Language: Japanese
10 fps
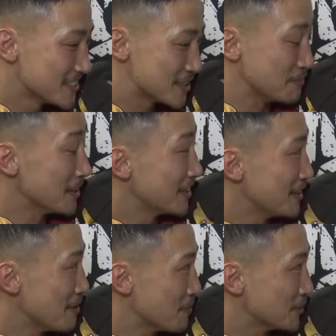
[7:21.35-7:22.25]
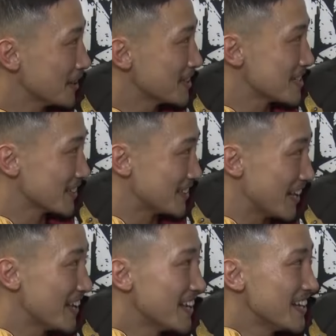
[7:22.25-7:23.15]
詰まってるんで僕だけじゃなくて
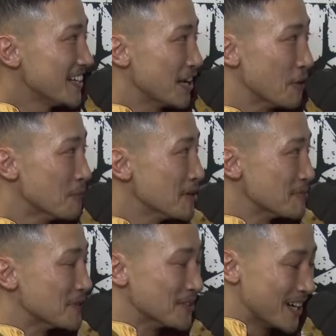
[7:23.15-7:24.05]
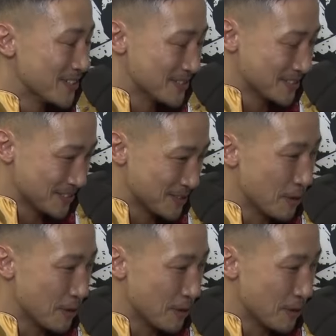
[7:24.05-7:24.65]
思いもあの